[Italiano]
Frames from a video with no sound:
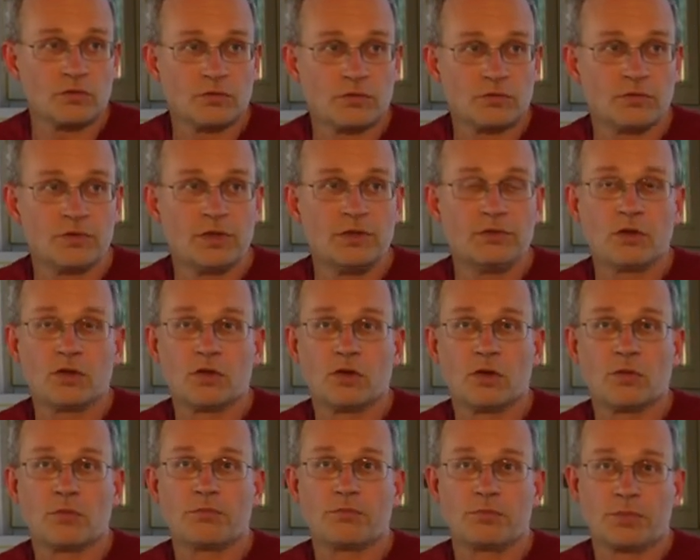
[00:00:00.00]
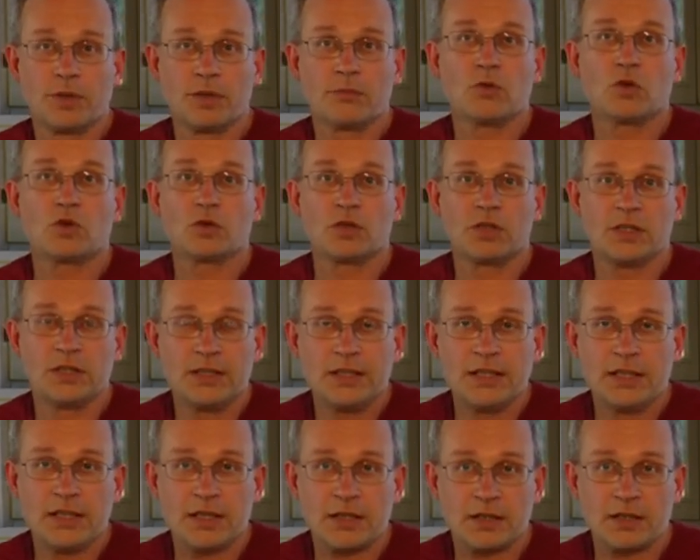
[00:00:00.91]
vivono per modo di
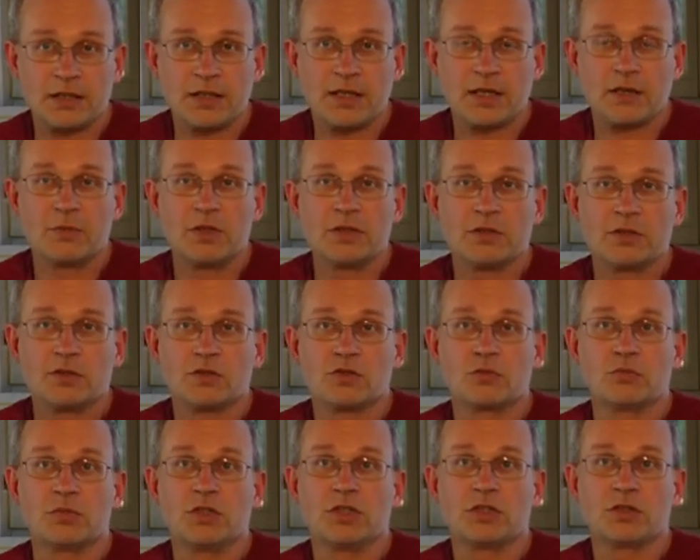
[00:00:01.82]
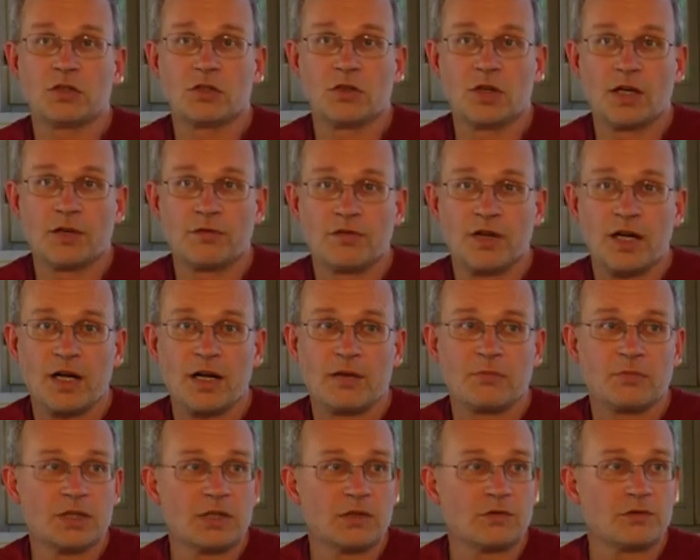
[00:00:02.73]
dire, chiaramente subiscono la
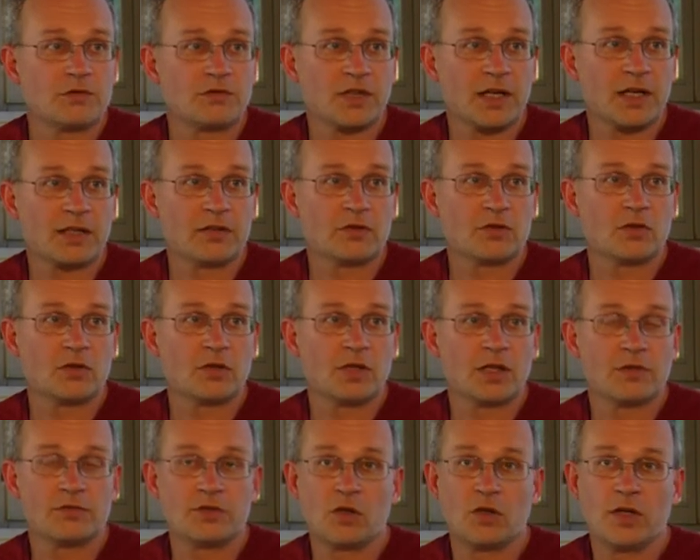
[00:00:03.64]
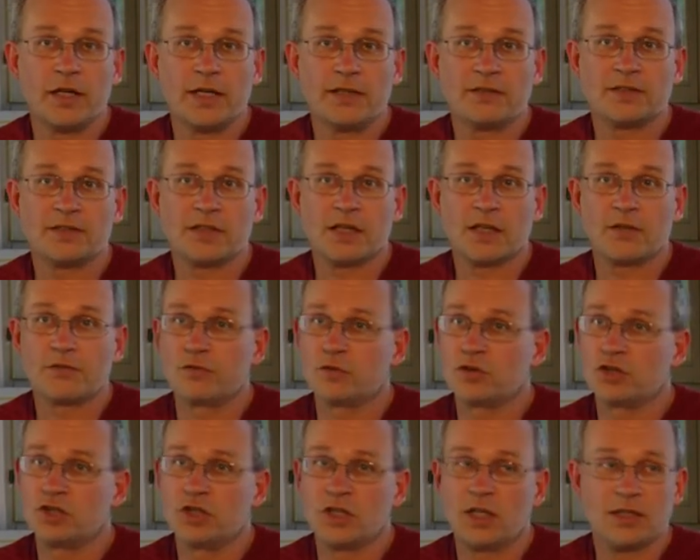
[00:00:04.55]
fame, il freddo, la violenza,
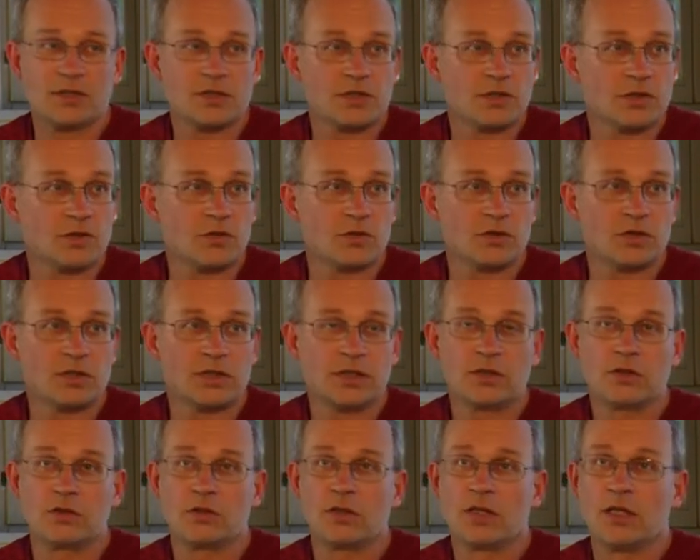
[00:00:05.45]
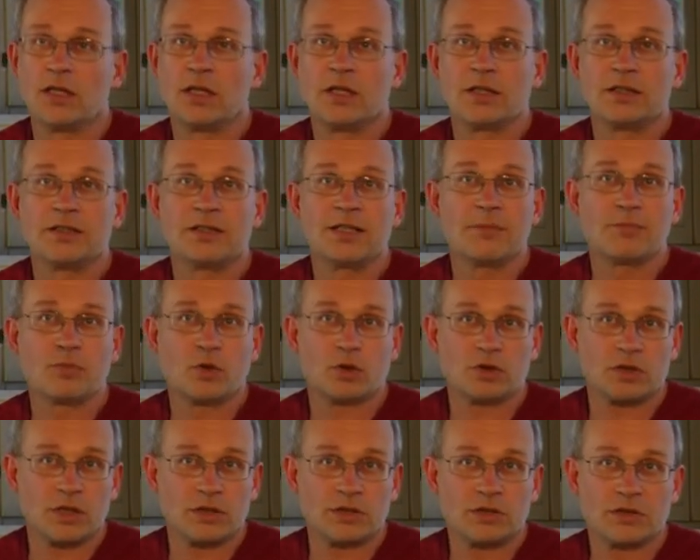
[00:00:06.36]
fucilazioni,
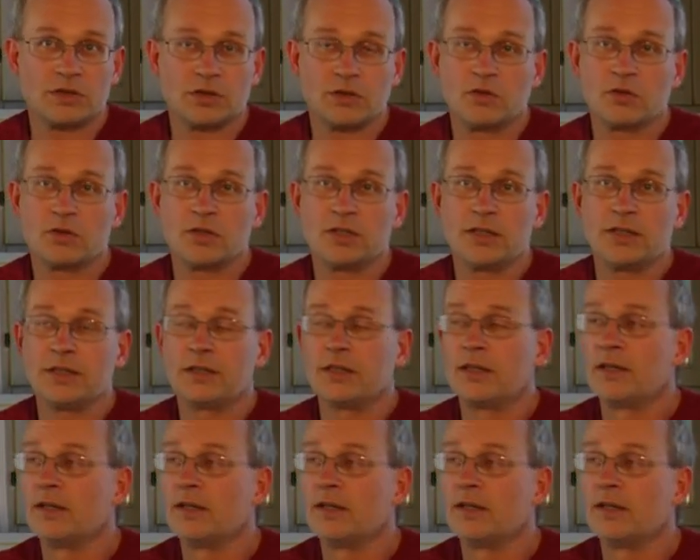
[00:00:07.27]
deportazioni,